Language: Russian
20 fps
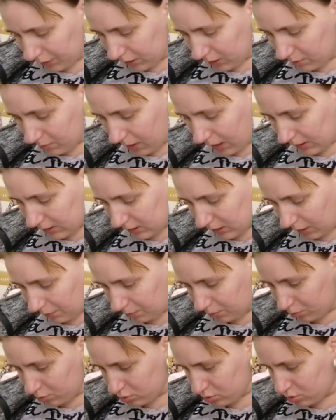поднимать
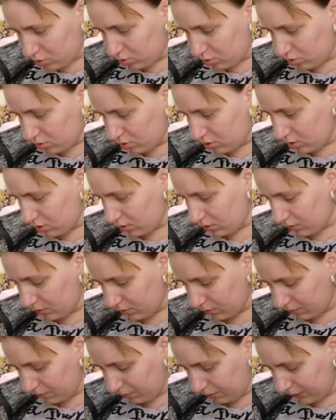капусту,
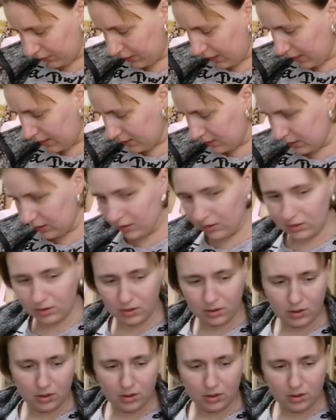бананы,